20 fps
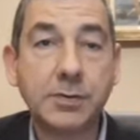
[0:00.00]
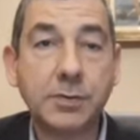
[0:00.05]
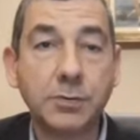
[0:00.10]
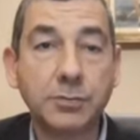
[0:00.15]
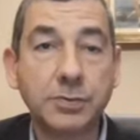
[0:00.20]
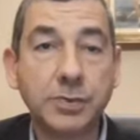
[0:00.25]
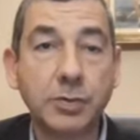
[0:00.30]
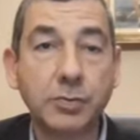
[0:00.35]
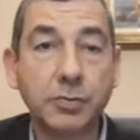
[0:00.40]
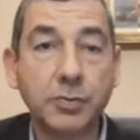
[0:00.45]

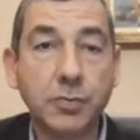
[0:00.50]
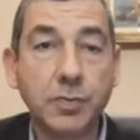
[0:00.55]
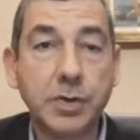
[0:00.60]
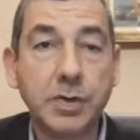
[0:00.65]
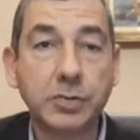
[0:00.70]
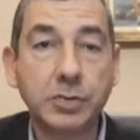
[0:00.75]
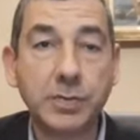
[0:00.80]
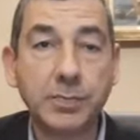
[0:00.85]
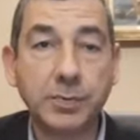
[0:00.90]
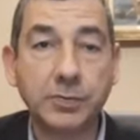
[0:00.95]
conta un
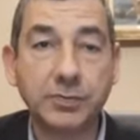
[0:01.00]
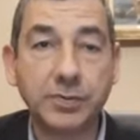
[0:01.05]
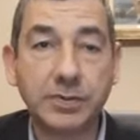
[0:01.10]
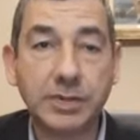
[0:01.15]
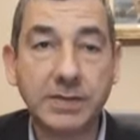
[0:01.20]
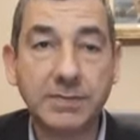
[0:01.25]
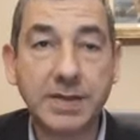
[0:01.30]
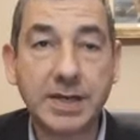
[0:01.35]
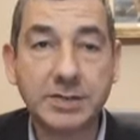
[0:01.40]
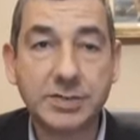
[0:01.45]
numero di
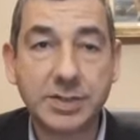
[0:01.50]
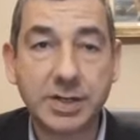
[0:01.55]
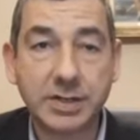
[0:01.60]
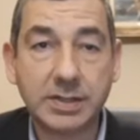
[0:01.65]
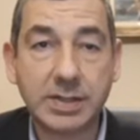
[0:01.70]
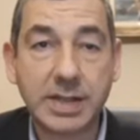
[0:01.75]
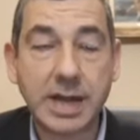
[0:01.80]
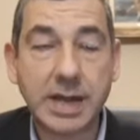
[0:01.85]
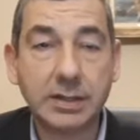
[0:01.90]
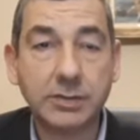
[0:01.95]
positivi
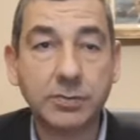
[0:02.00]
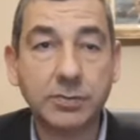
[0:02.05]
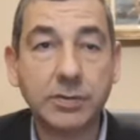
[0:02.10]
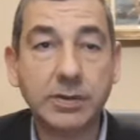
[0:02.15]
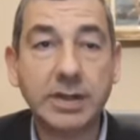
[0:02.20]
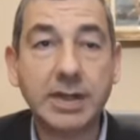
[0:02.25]
accertato